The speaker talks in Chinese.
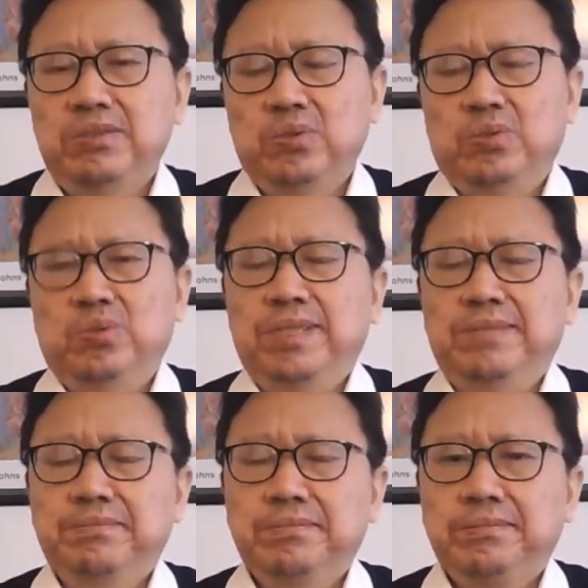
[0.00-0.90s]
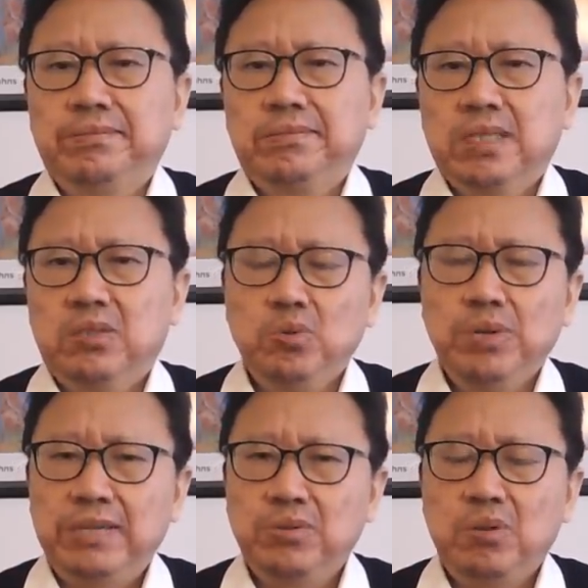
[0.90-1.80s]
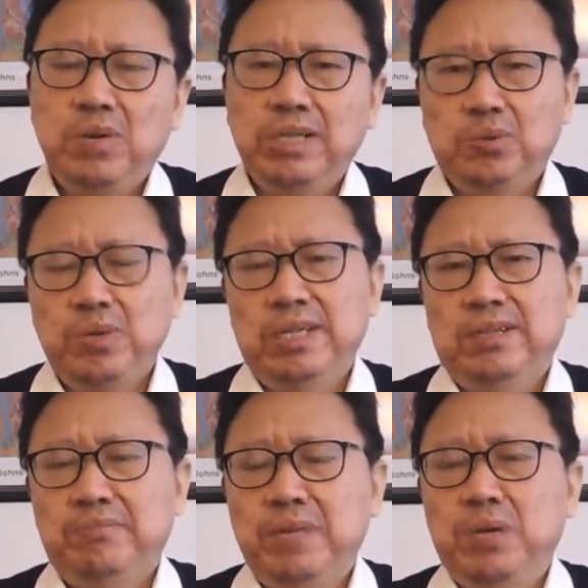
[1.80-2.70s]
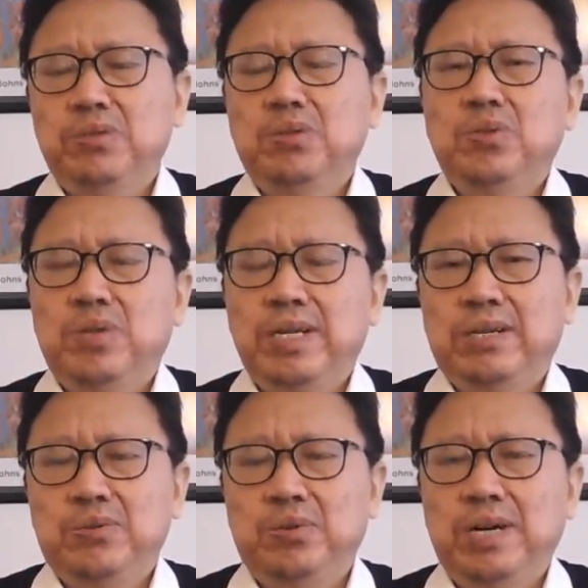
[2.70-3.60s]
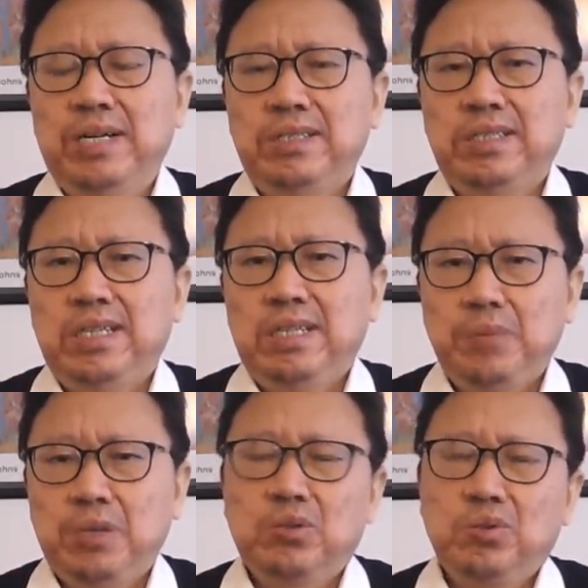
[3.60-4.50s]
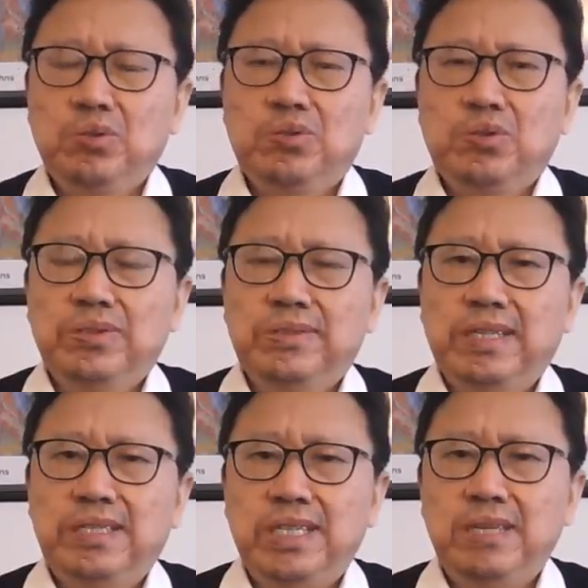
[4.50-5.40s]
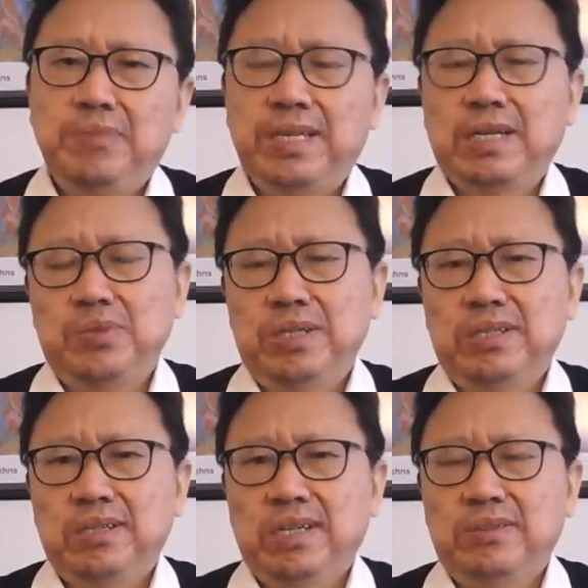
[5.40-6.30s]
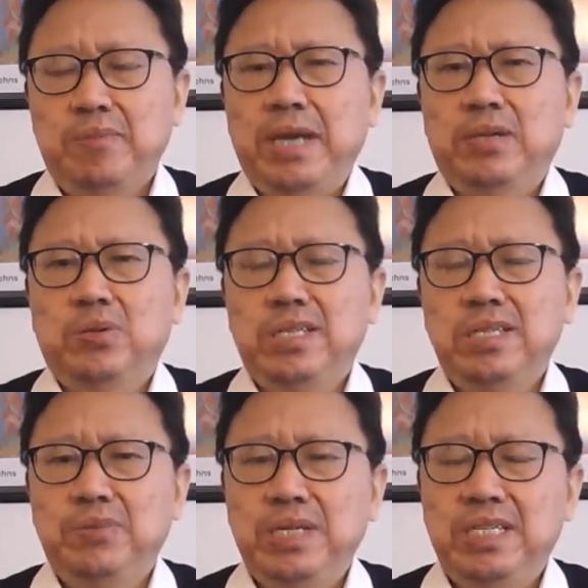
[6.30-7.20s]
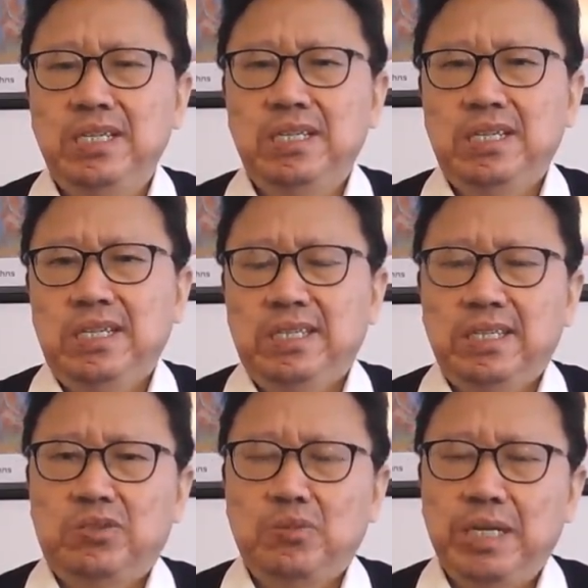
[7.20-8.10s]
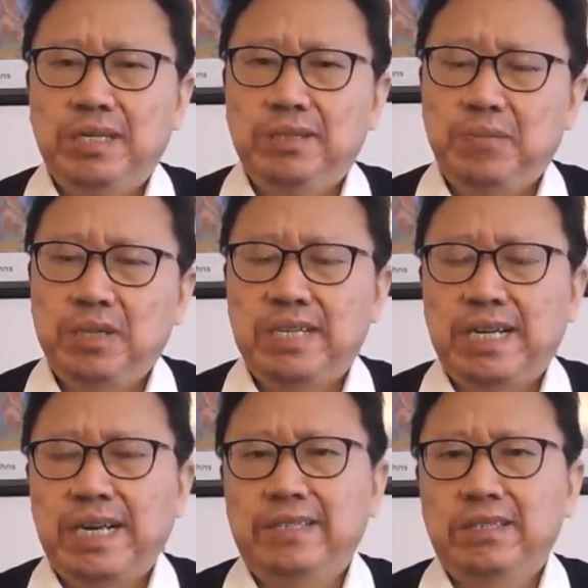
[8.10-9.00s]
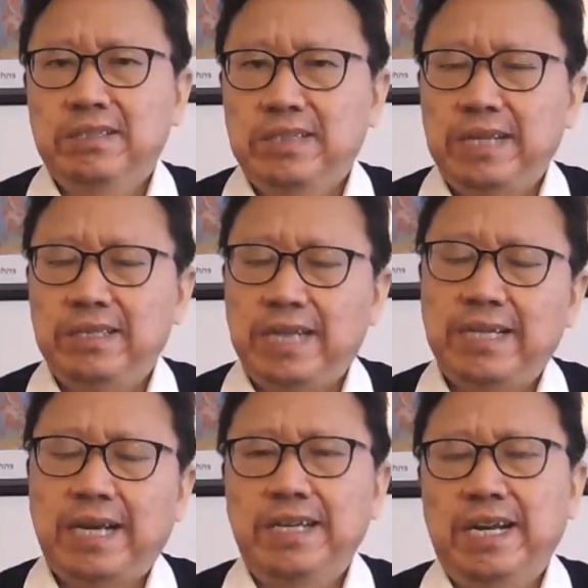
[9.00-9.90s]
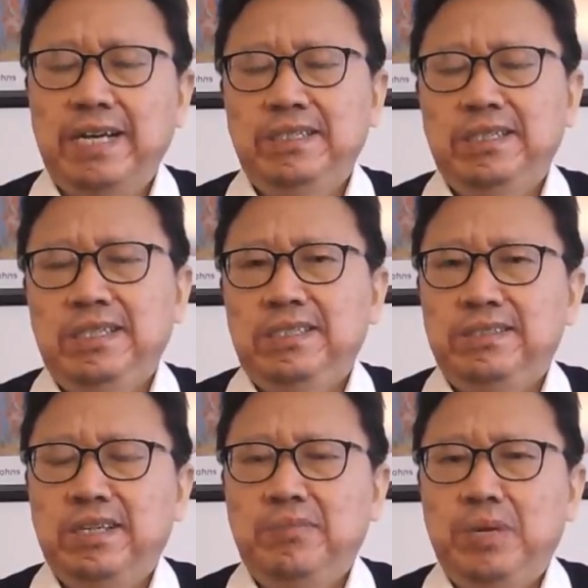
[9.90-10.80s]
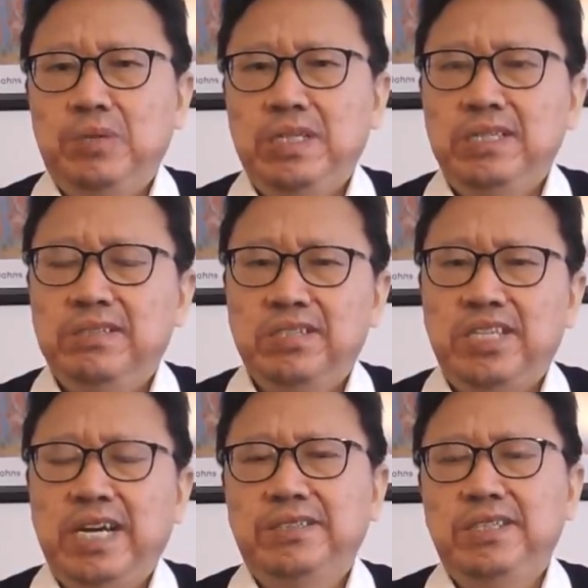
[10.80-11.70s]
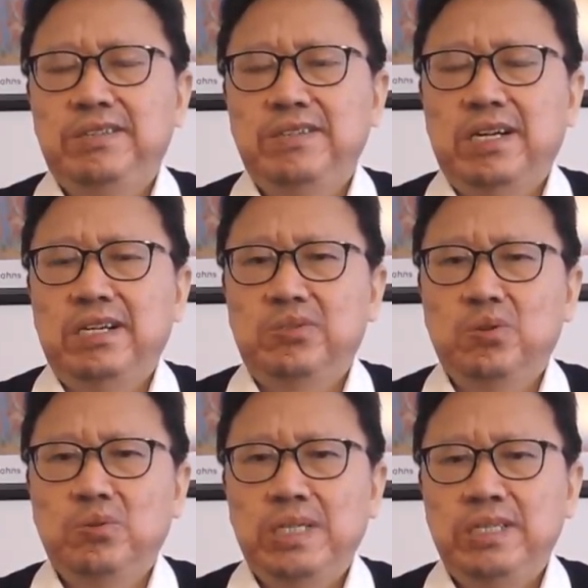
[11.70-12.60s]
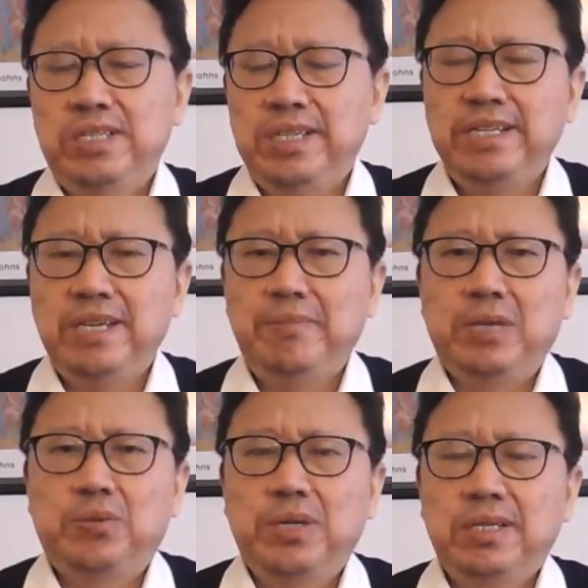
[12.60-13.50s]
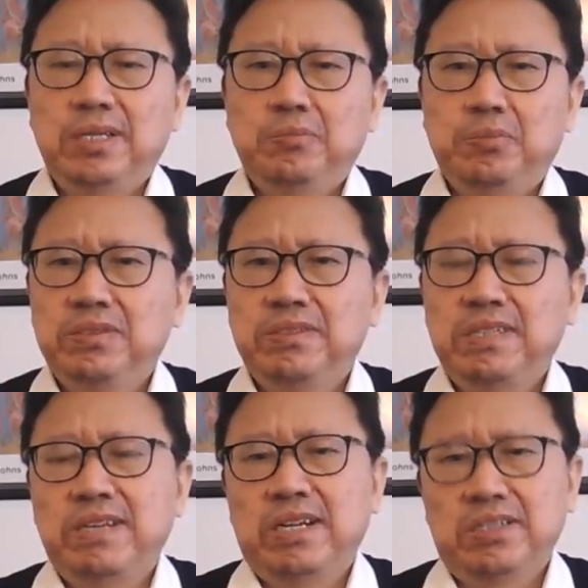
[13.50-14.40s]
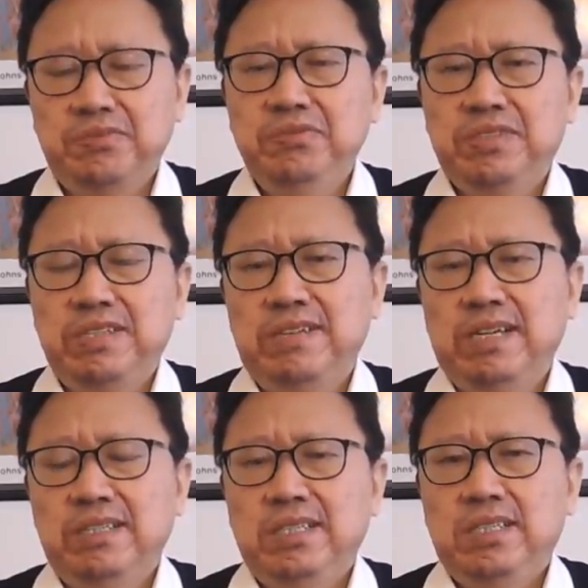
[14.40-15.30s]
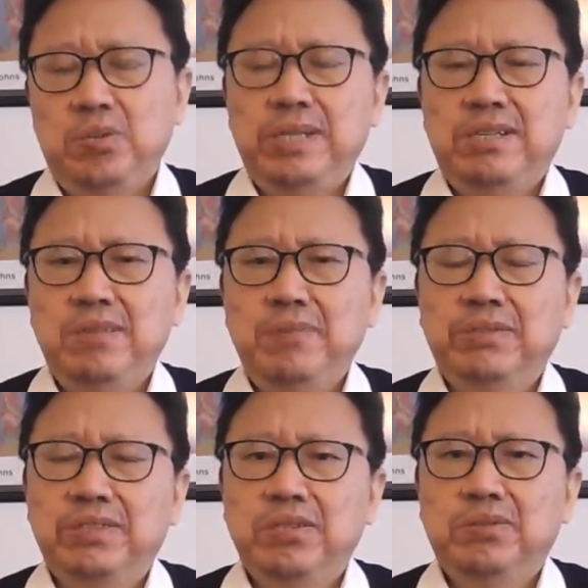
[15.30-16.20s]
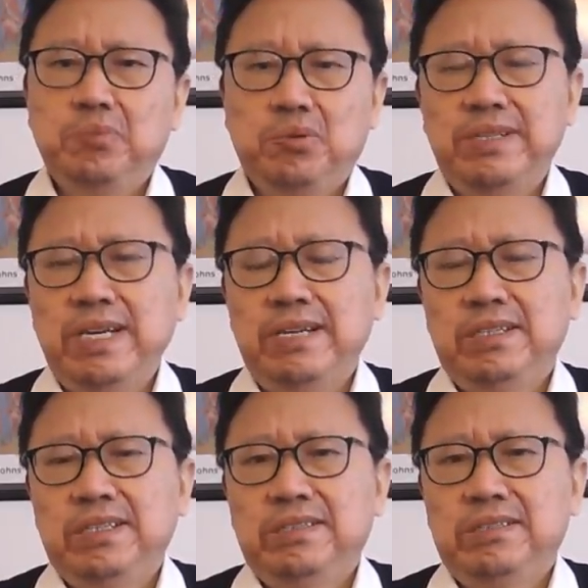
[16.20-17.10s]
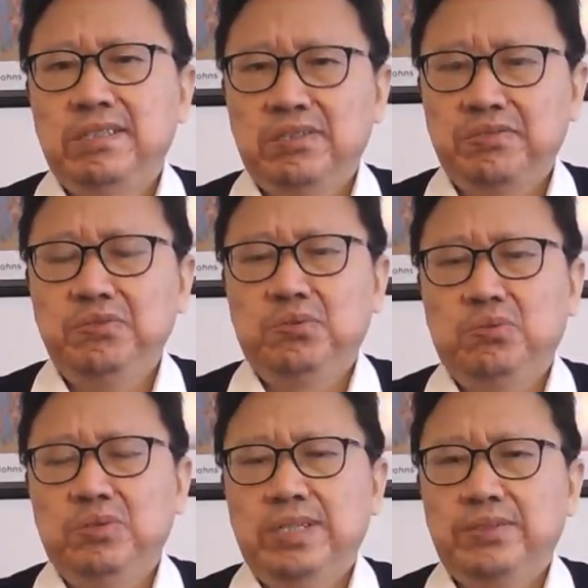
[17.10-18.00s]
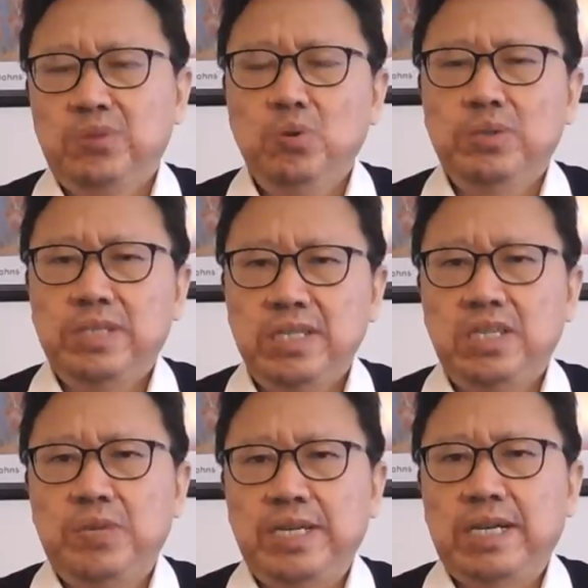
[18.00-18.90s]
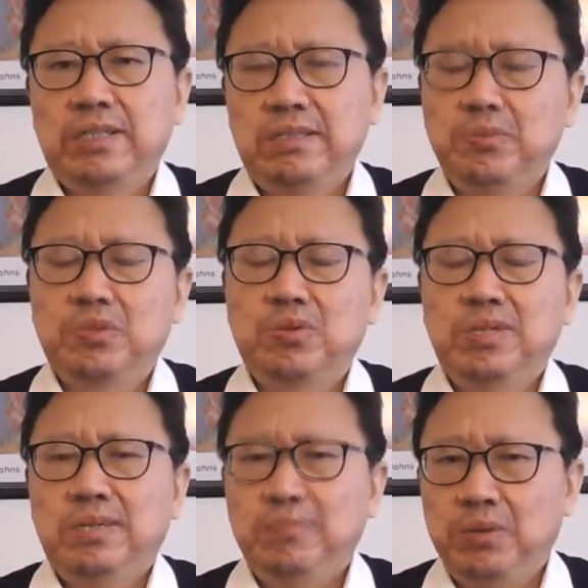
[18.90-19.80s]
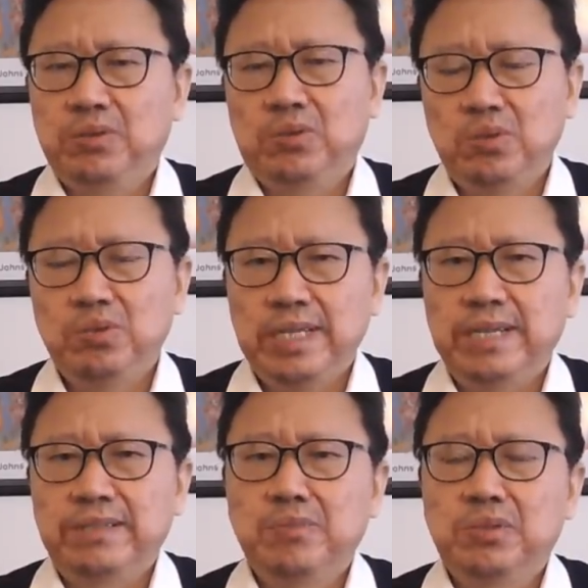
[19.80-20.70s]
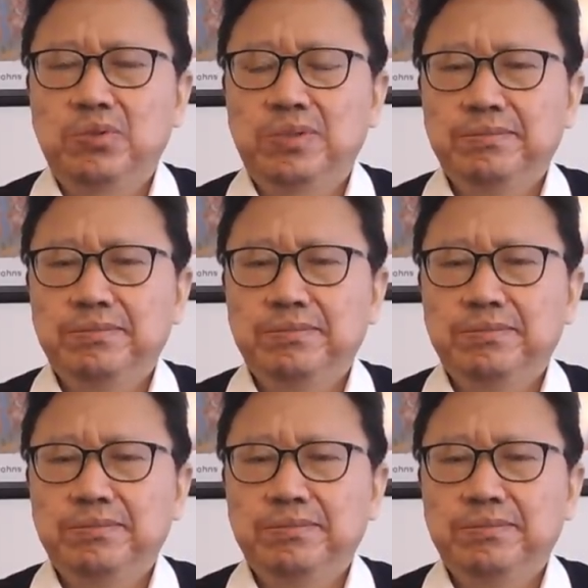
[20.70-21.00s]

所说的。朱永年说的话就对应了美国总统的两句话。美国总统说：“这个习近平当局啊，说摆脱经济危机。也中美贸易战开开开打以来，这个美国经济是强劲增长，而中国经济节节败退，不是增长而是负增长，宣称百分之六不存在，甚至是负数。”中国经济学家这么说，美国总统也这么说，